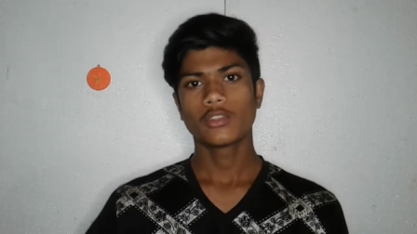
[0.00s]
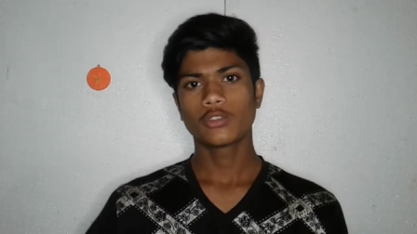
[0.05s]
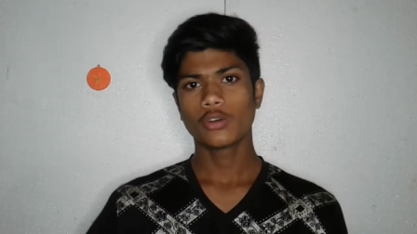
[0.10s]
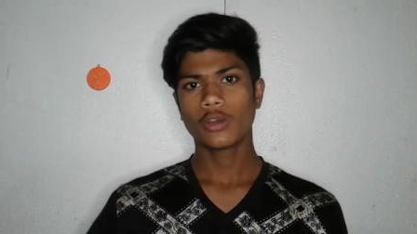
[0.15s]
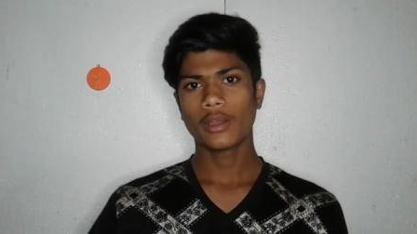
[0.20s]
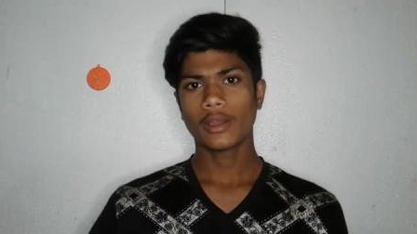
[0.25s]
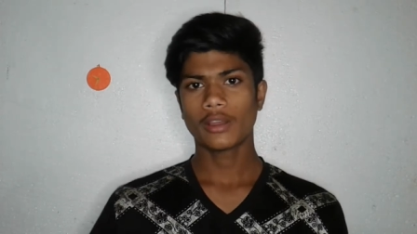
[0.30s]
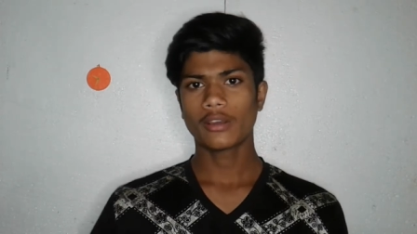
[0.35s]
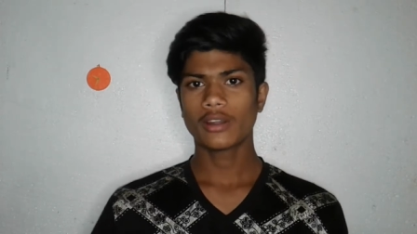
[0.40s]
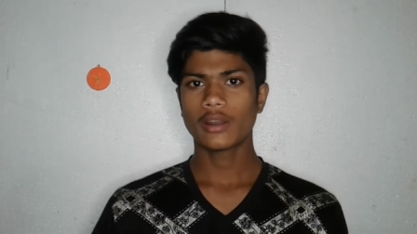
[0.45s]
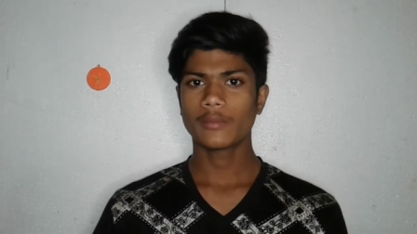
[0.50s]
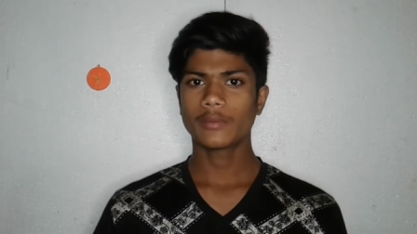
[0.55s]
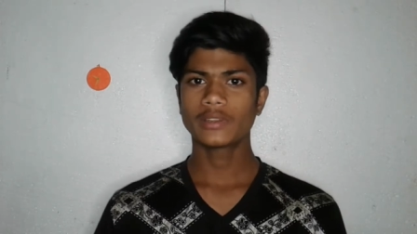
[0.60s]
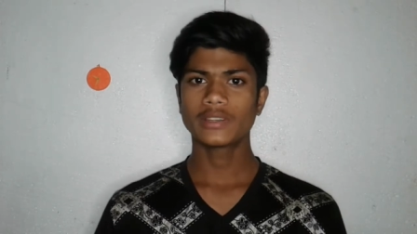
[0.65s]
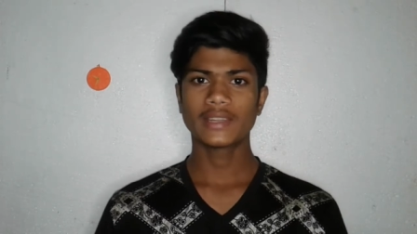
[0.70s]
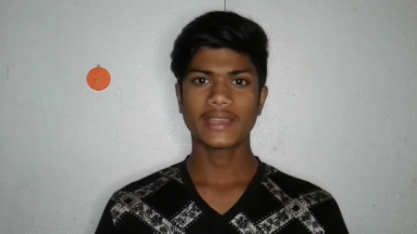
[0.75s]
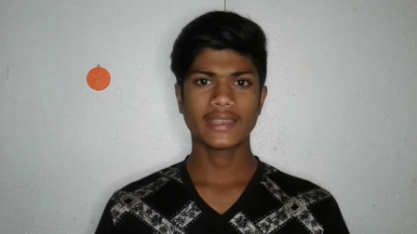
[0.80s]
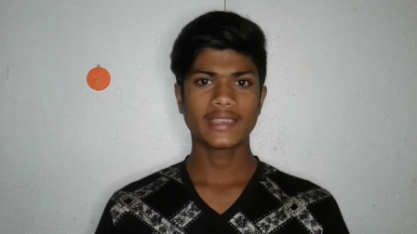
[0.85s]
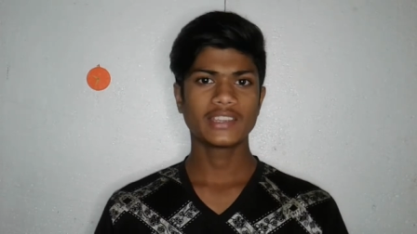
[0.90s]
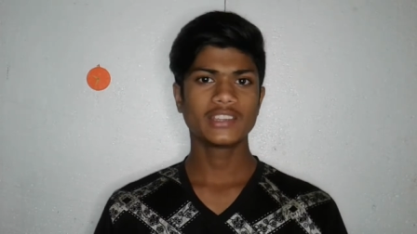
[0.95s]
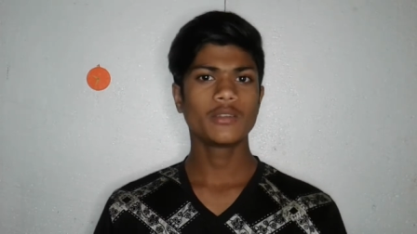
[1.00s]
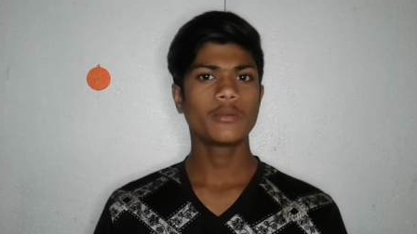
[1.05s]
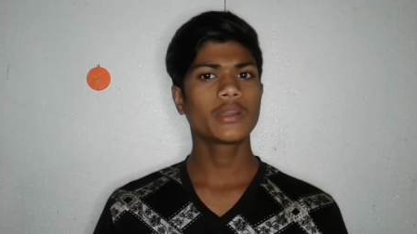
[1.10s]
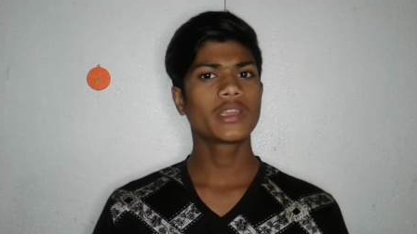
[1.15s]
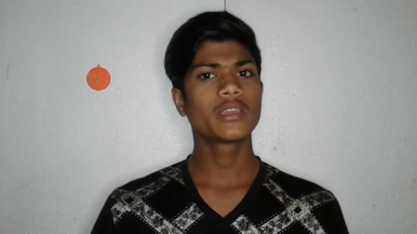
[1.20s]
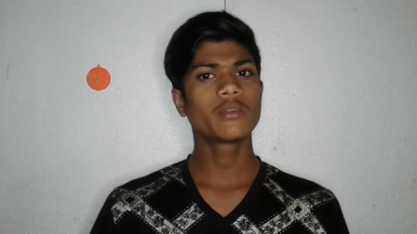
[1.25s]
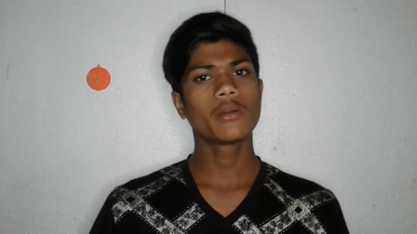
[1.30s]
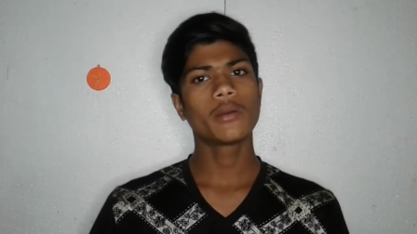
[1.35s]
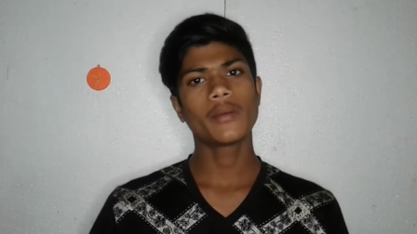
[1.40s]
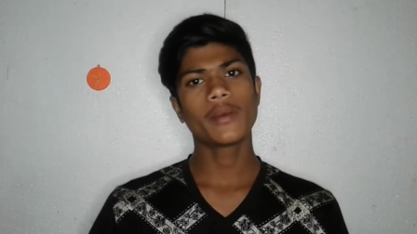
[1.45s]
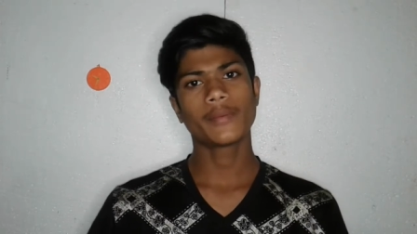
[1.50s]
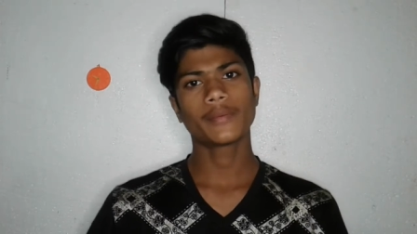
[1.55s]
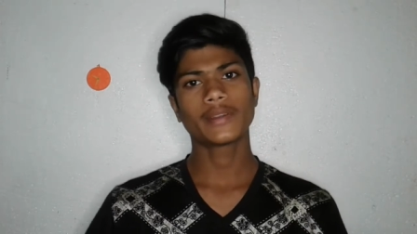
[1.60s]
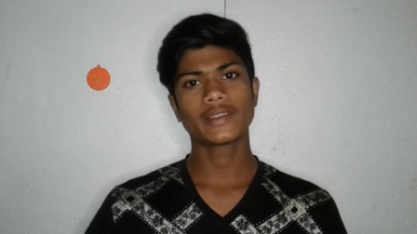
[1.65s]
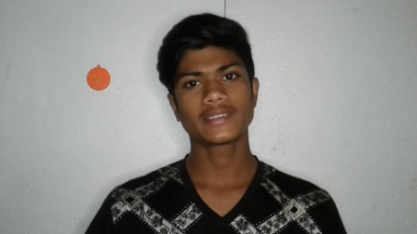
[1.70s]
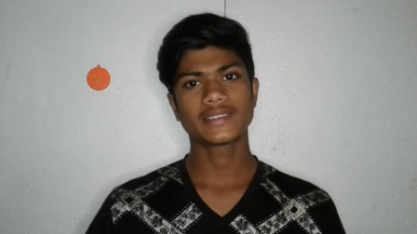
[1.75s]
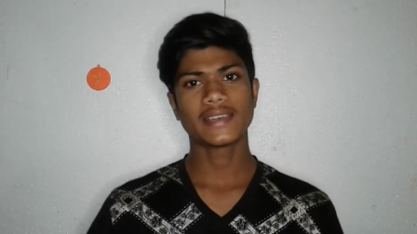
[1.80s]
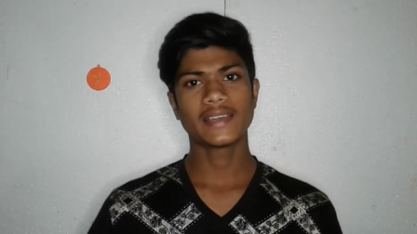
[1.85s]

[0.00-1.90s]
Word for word: তো এখন আমি দেখিয়ে দেবো কীভাবে আপনার